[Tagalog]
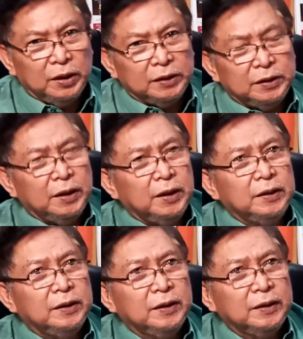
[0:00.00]
natin
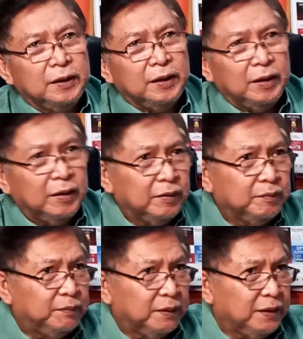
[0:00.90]
ating uh,
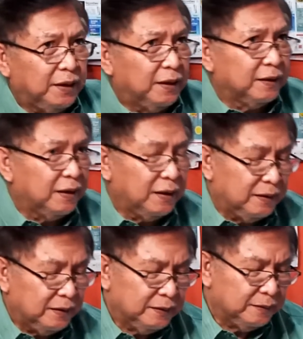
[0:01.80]
pag-aaral,
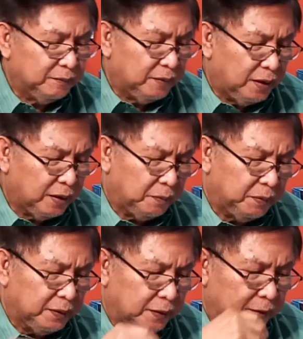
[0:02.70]
mga
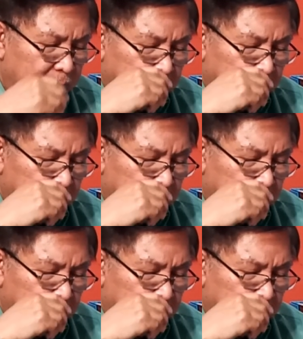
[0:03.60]
kapatid.